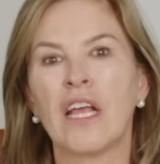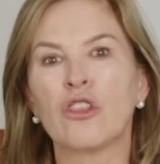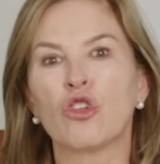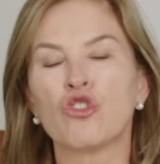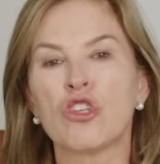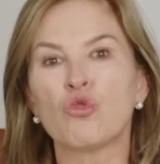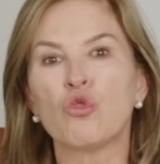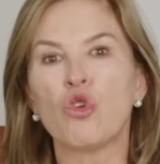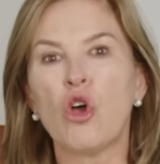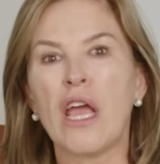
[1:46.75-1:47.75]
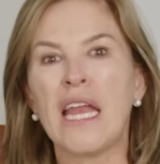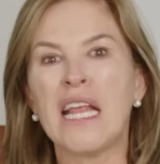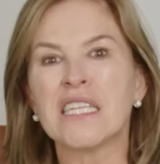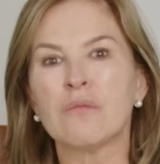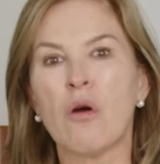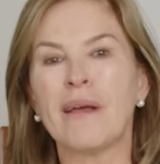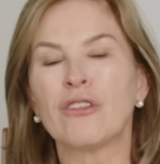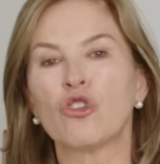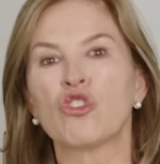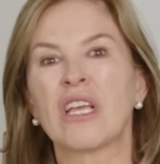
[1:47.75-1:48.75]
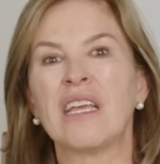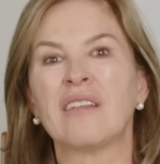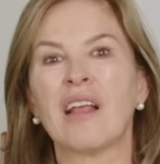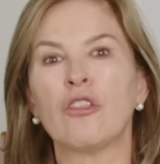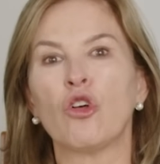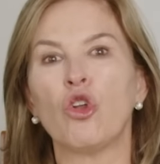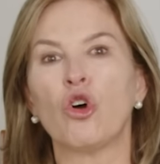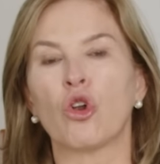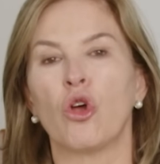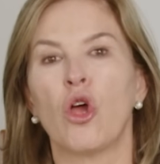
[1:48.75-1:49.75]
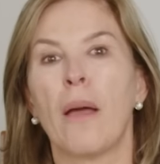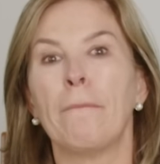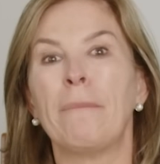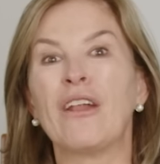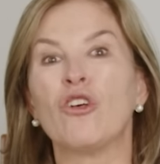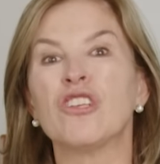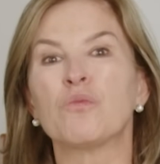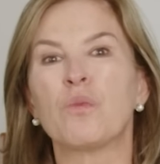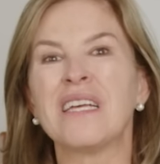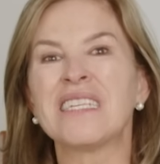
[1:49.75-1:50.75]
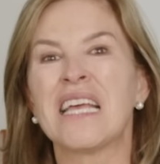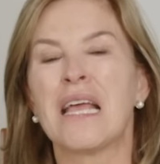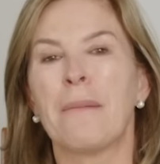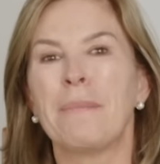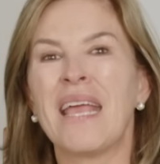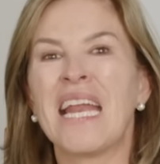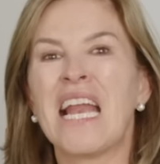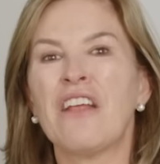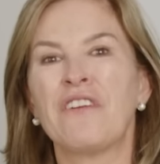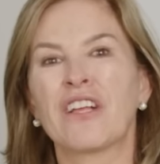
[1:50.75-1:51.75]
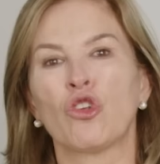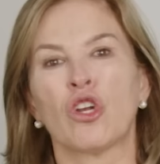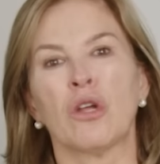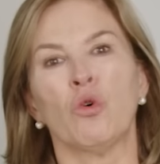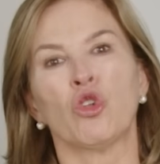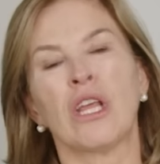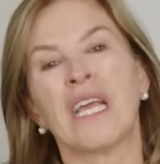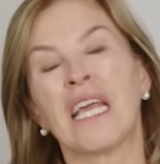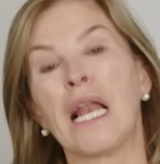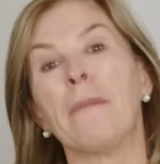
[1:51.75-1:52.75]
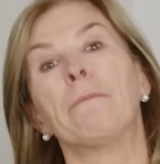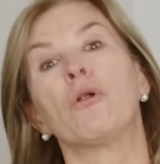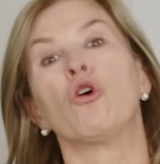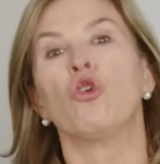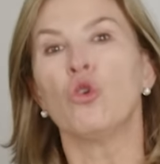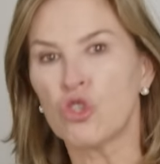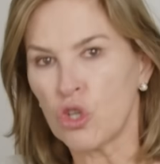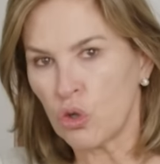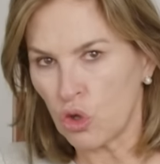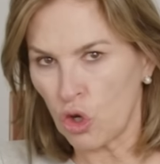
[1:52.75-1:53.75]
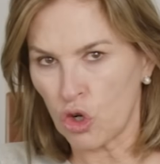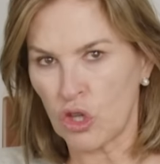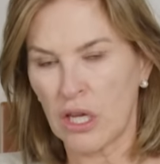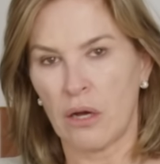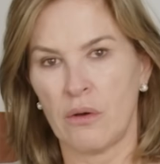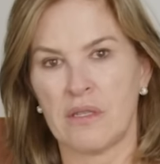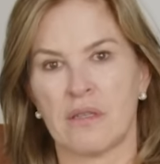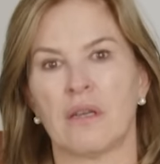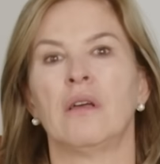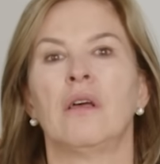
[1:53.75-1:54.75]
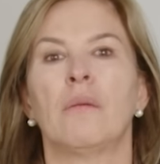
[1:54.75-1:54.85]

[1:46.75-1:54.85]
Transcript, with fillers: Entonces uno en ese momento se quita el dolor, pero después viene el efecto rebote que le produce un dolor de cabeza.